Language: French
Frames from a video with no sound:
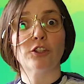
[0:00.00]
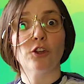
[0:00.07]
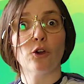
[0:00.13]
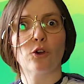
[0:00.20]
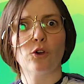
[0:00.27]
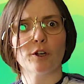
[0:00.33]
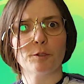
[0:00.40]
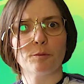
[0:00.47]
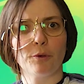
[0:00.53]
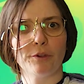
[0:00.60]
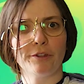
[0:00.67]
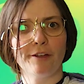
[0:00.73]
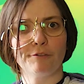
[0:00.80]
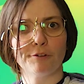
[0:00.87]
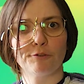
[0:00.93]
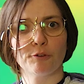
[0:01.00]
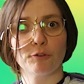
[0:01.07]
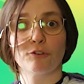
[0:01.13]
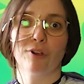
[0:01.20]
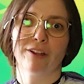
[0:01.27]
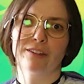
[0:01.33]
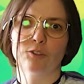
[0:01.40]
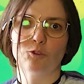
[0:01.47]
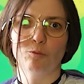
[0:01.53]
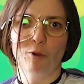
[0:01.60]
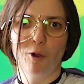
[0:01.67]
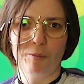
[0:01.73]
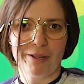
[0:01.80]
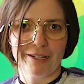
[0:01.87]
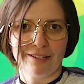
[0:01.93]
heure correspond à une aventure sur un des supports
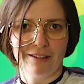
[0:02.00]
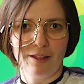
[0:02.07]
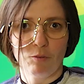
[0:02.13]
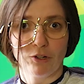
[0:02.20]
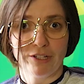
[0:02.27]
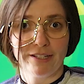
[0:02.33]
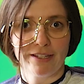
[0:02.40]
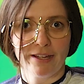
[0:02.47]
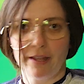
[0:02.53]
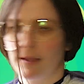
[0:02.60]
précédemment listés.